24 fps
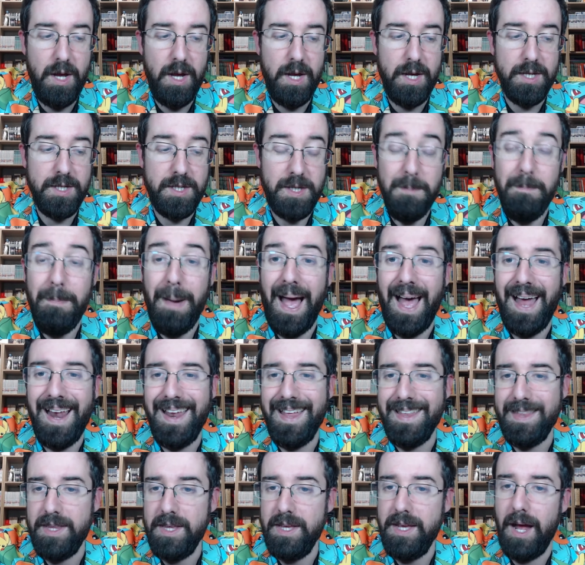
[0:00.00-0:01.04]
si parla
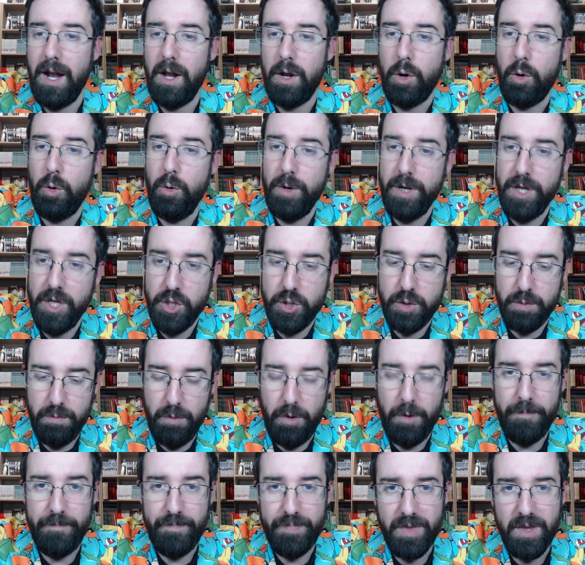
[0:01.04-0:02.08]
di
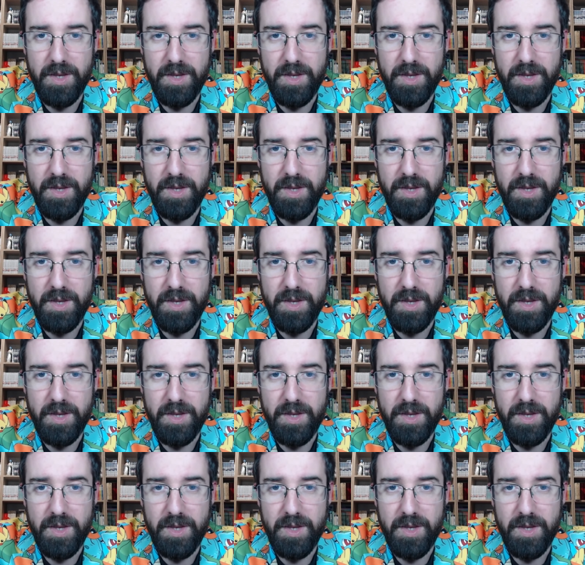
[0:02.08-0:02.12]
alcolismo,